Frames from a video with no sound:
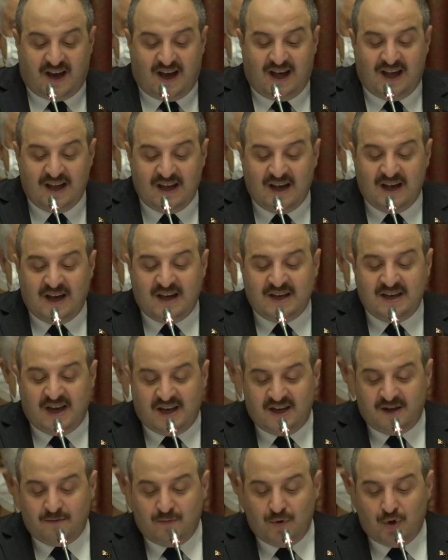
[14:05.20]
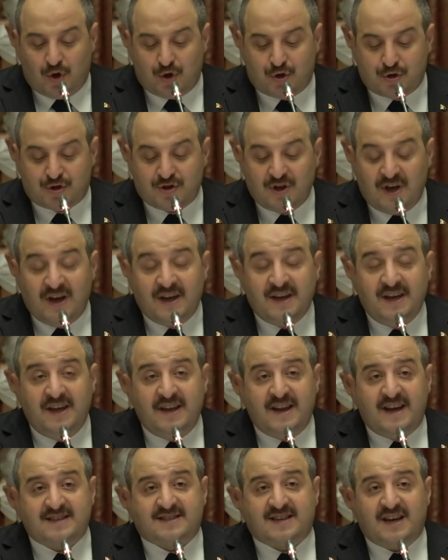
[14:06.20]
da yayınlıyoruz.
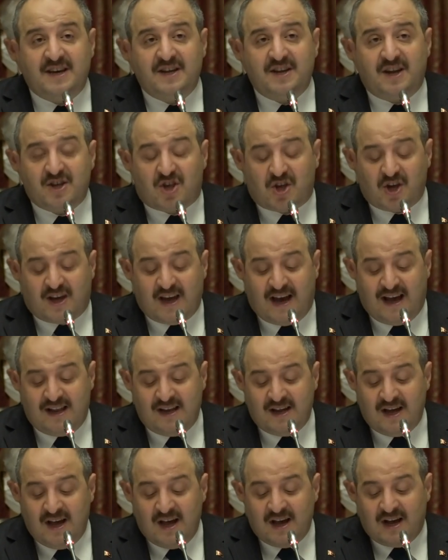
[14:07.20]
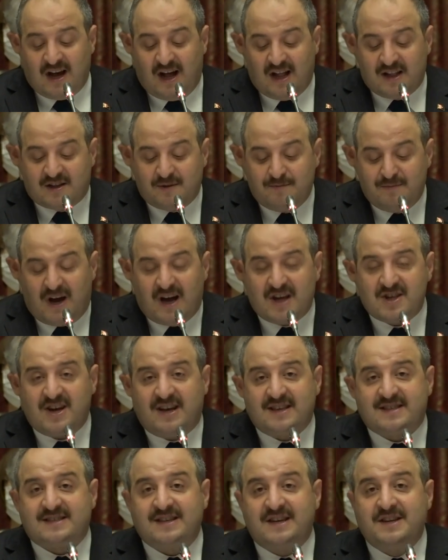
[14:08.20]
Yine Sayın Açıkel kalkınma
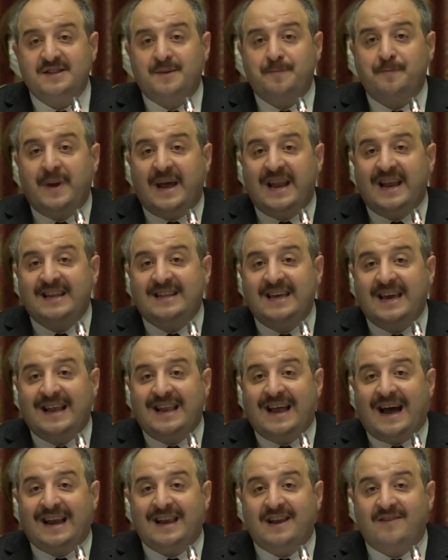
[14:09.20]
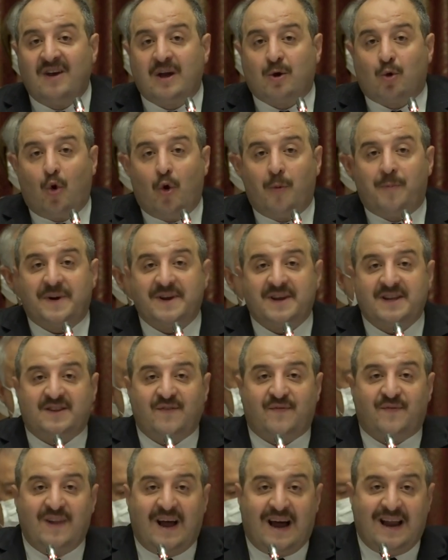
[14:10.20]
ajanslarının belediyelerle ve
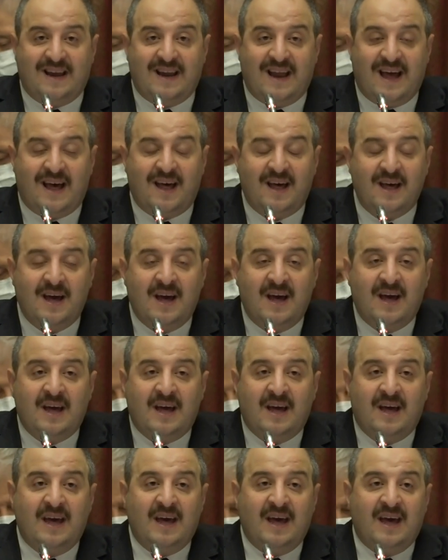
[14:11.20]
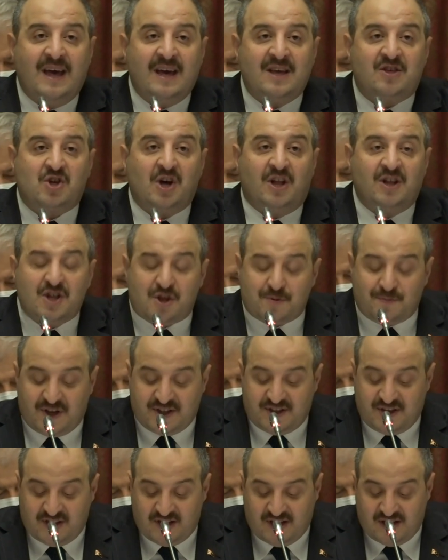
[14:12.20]
kooperatiflerle e,
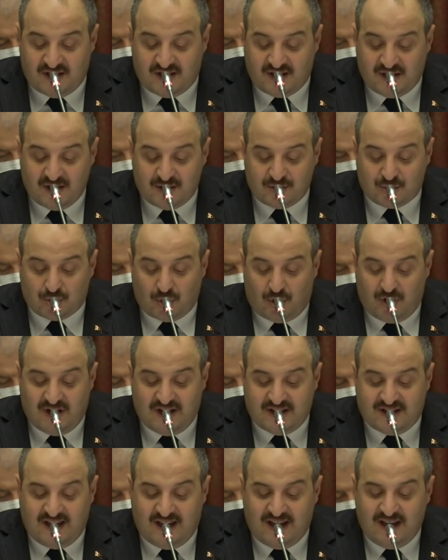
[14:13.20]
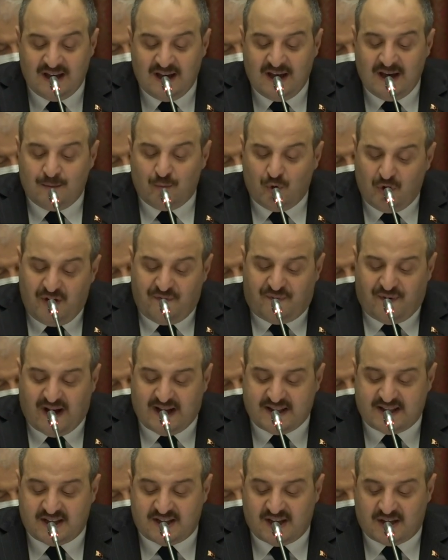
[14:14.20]
çalışmadığını söyledi. Bu
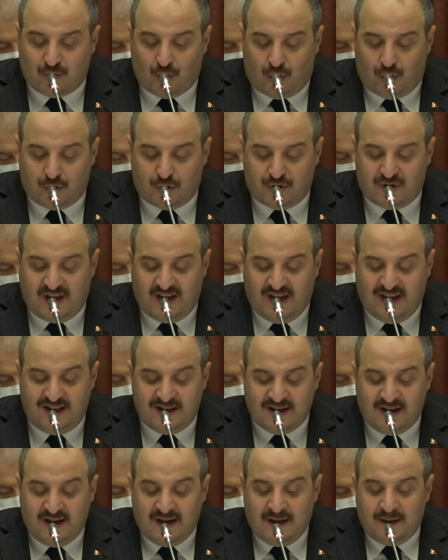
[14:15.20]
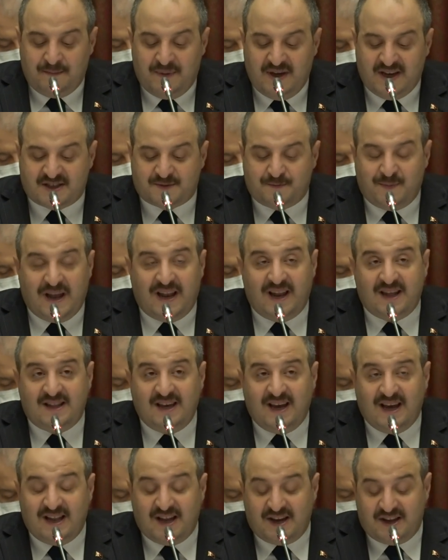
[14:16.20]
ifade de doğru değil. Biz
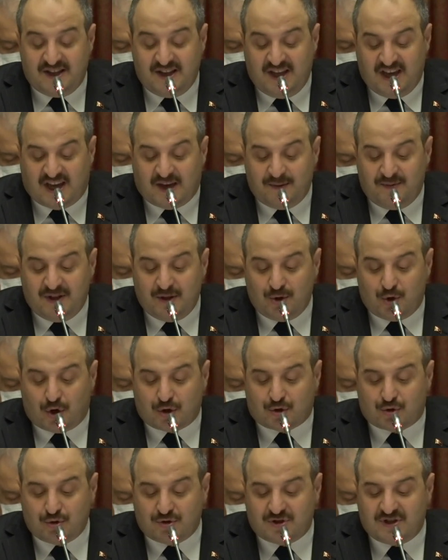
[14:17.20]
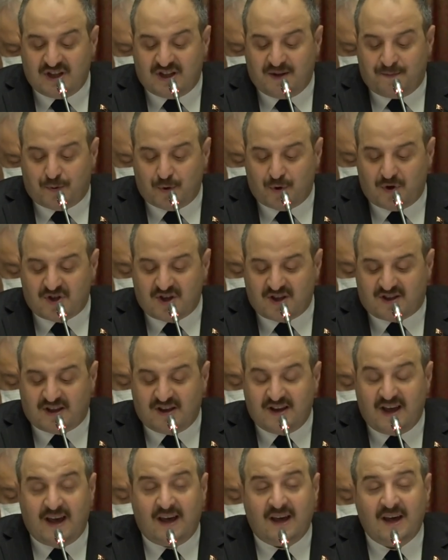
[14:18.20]
belediyelerin 2407
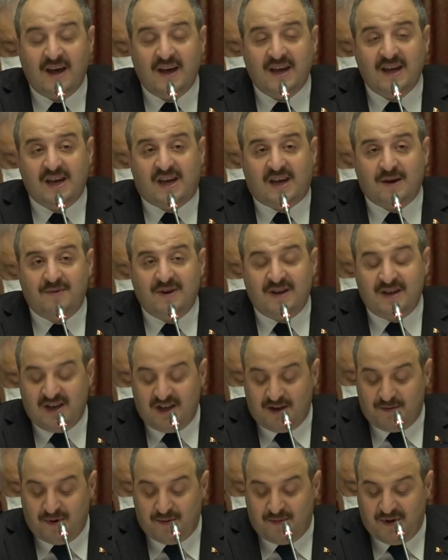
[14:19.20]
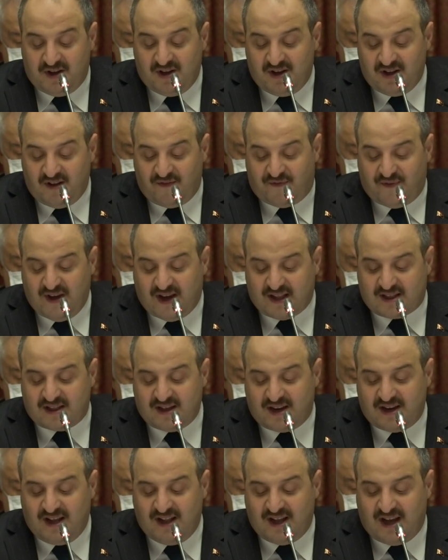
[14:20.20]
projesine 2021 yılı
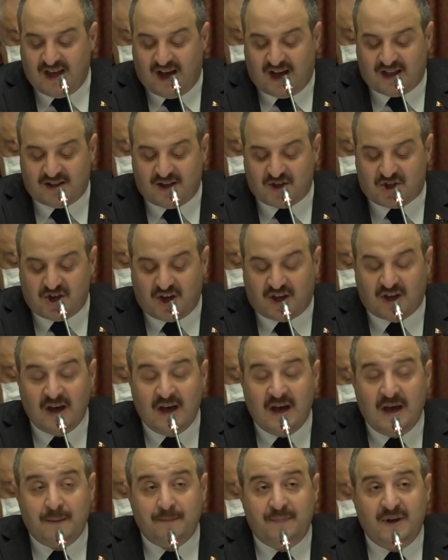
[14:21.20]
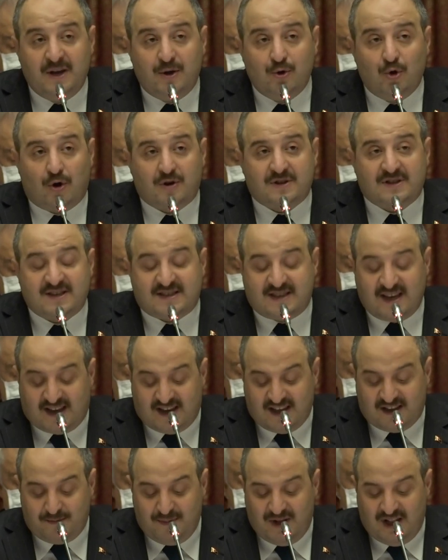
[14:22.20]
fiyatlarıyla yaklaşık
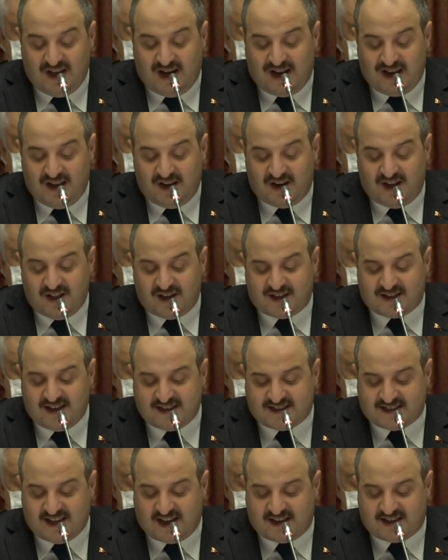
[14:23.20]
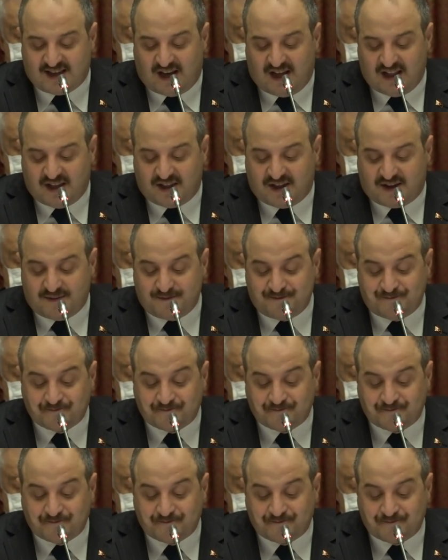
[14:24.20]
1.8 milyar liralık destek sağladık.